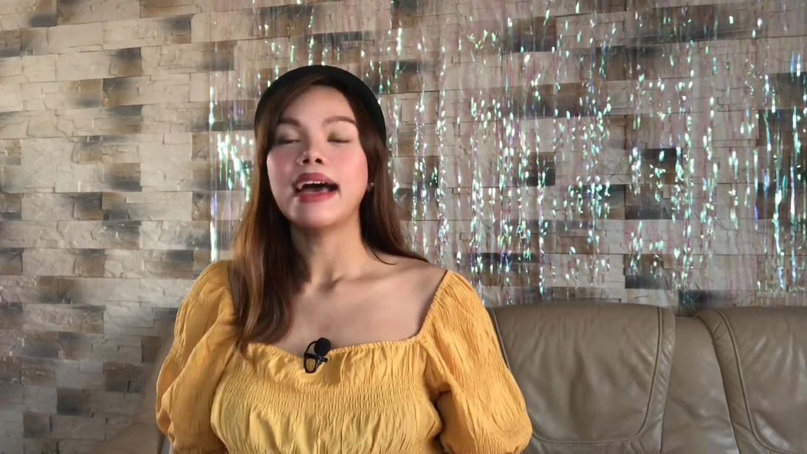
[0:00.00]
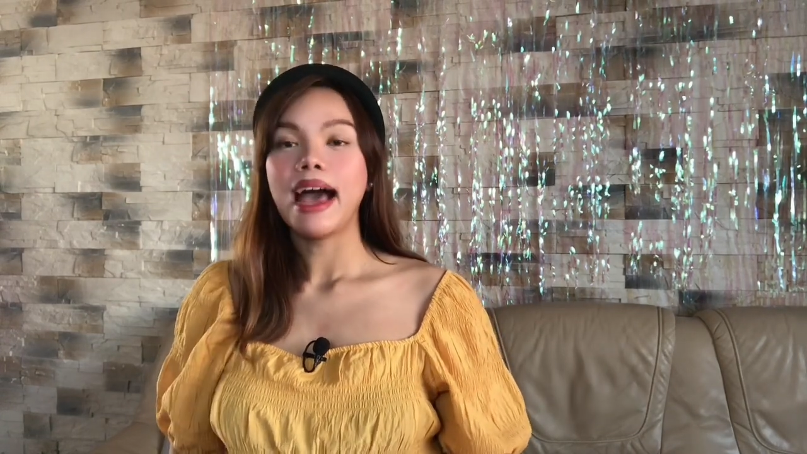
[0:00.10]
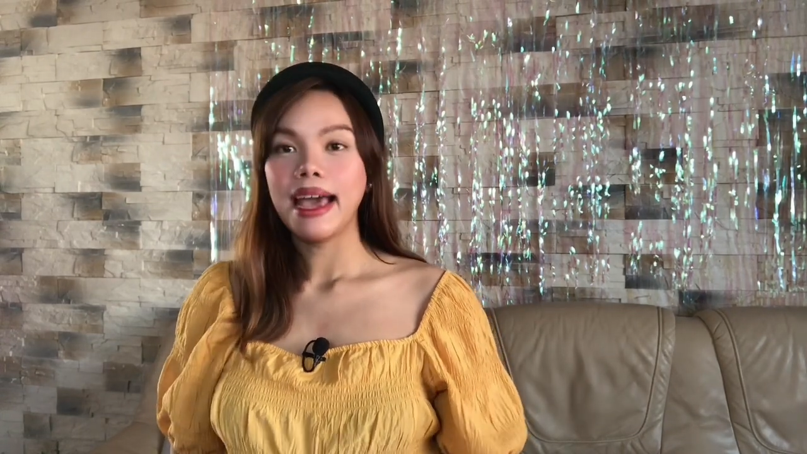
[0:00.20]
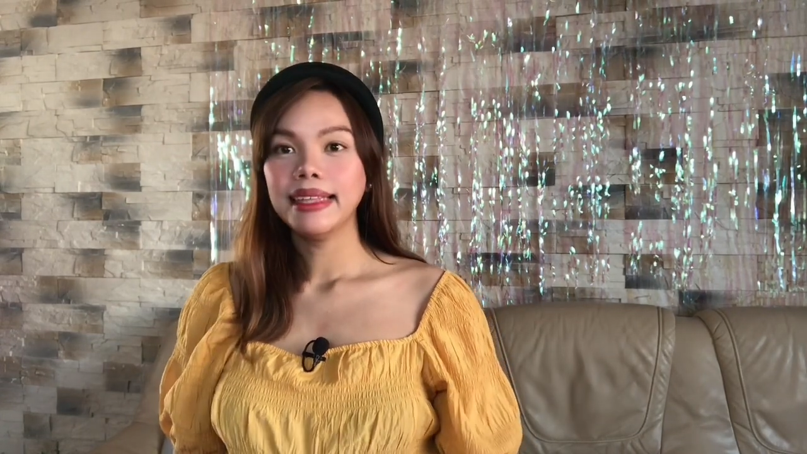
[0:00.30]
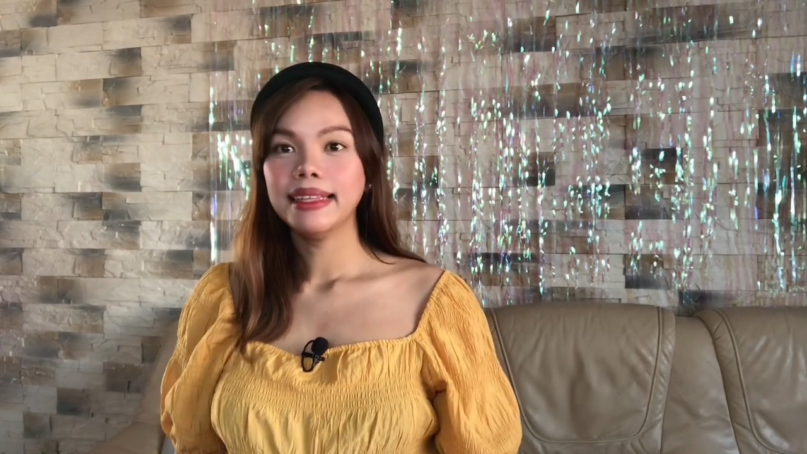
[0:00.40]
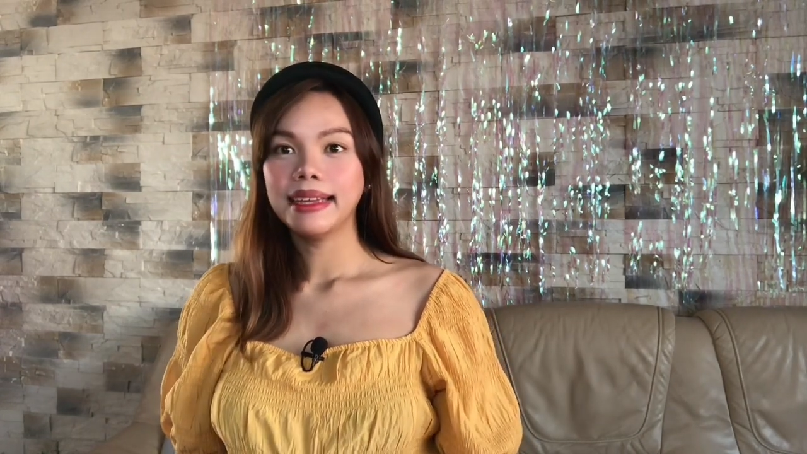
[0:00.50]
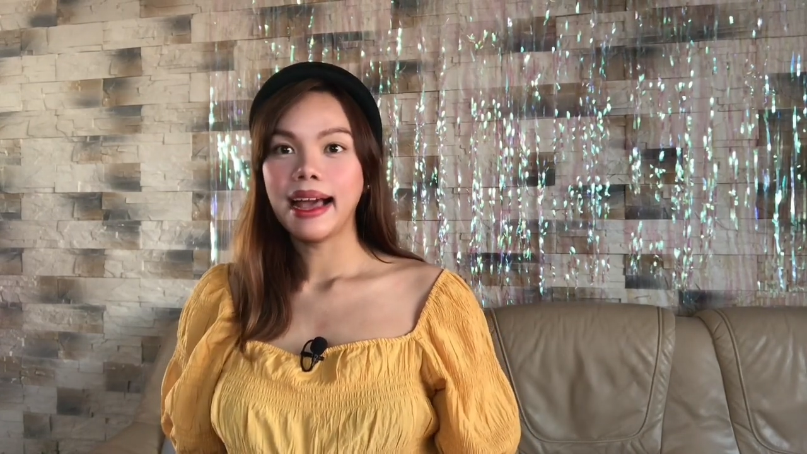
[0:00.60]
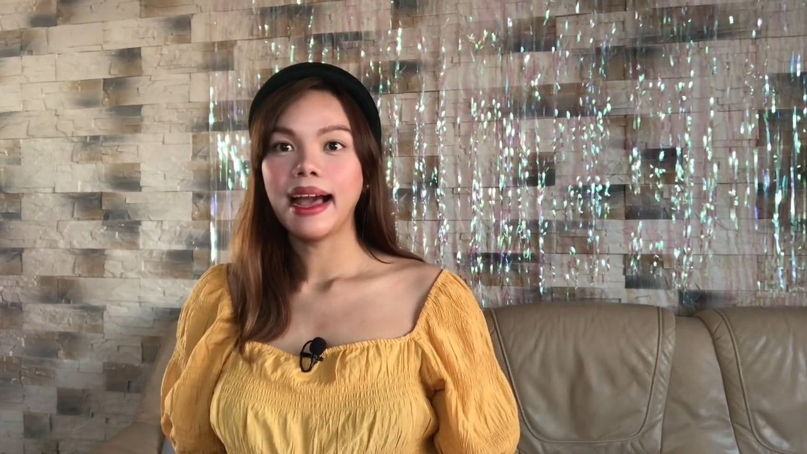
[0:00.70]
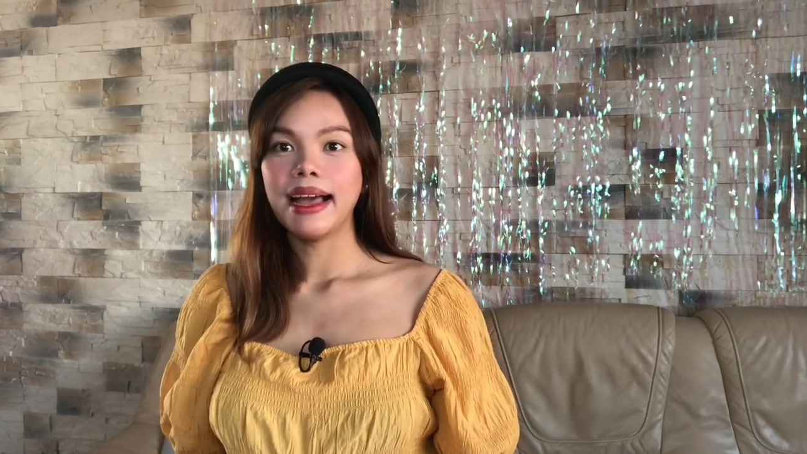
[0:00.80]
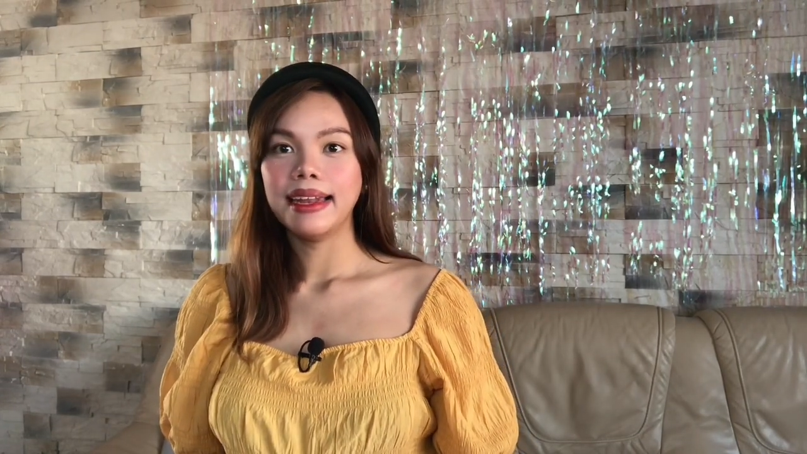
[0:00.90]
ay
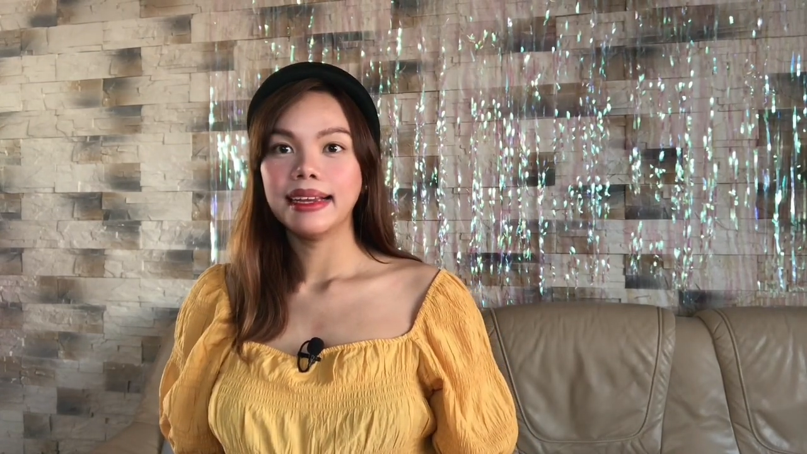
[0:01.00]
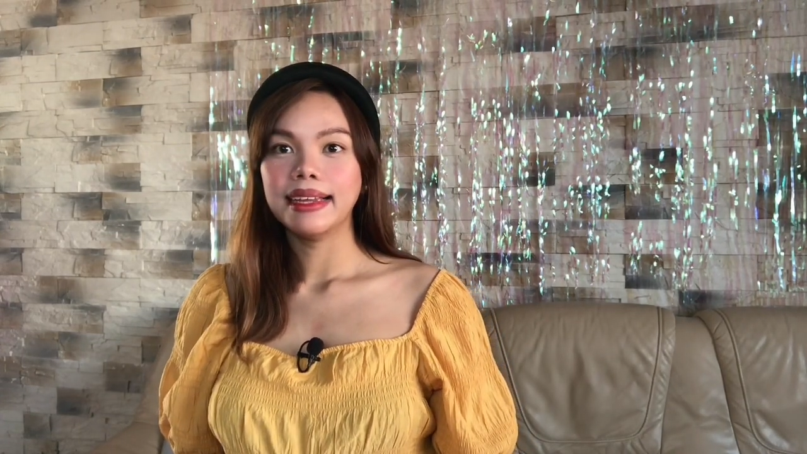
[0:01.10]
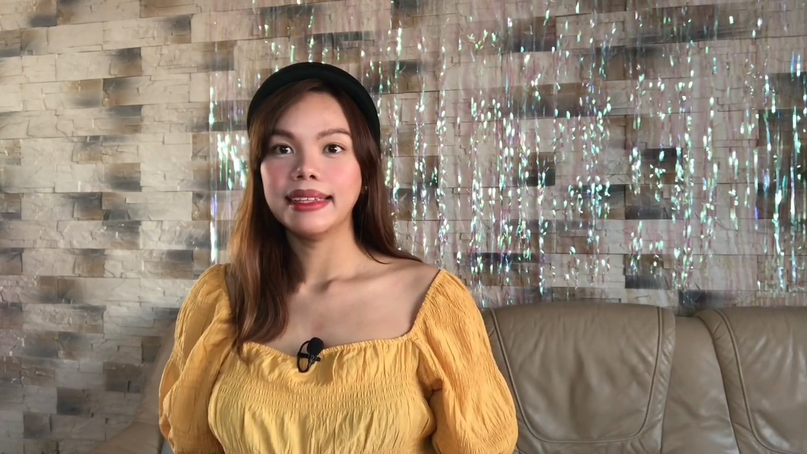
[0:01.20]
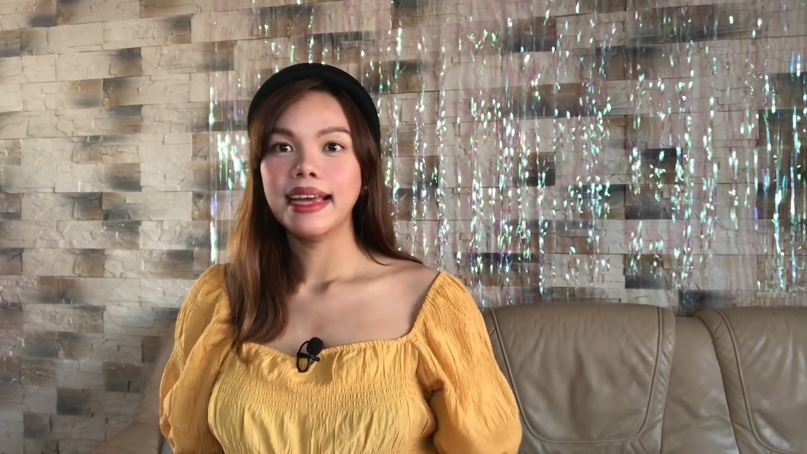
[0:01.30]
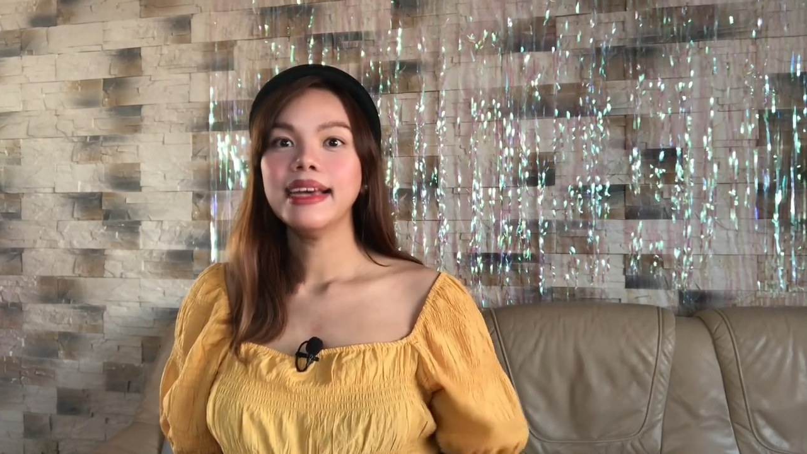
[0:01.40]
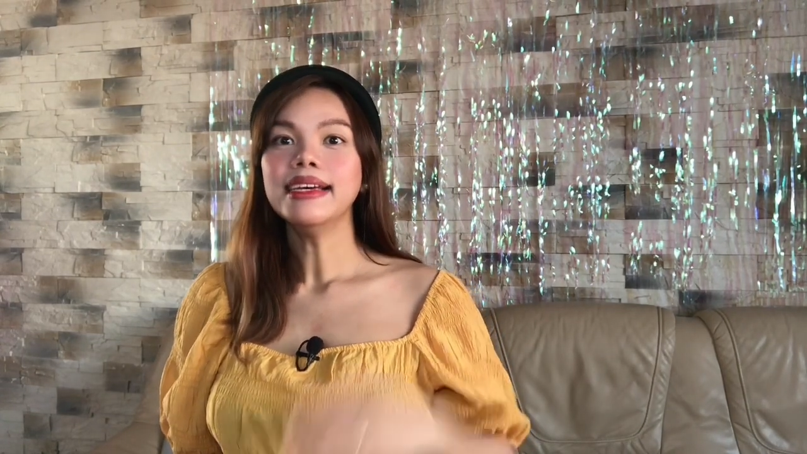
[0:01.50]
nagkakahalaga ng